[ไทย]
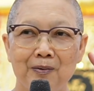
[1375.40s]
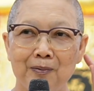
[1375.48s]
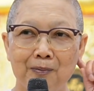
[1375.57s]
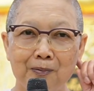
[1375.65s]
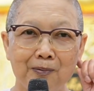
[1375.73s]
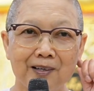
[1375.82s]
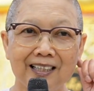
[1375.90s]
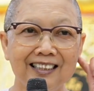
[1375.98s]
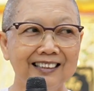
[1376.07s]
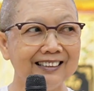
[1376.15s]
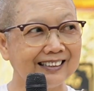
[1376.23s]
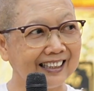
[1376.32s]
หูได้
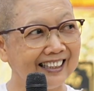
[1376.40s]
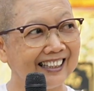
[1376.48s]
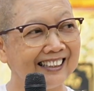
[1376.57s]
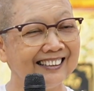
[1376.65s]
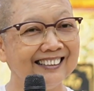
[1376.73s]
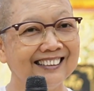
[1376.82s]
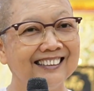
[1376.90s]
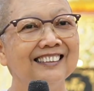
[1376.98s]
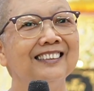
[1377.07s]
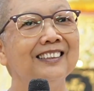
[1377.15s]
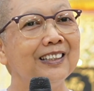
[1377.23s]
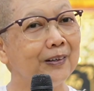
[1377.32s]
ยินเสียง
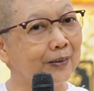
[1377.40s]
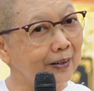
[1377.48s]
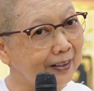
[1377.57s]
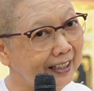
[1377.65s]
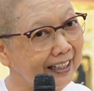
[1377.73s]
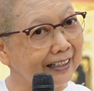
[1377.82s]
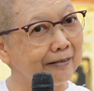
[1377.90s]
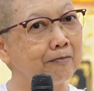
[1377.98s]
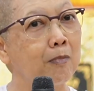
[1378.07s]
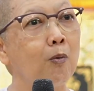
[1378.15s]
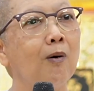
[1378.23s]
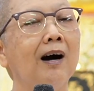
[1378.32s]
เราก็คิด
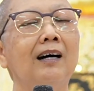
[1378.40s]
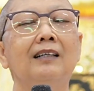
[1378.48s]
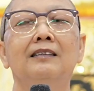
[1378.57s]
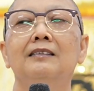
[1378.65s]
บวก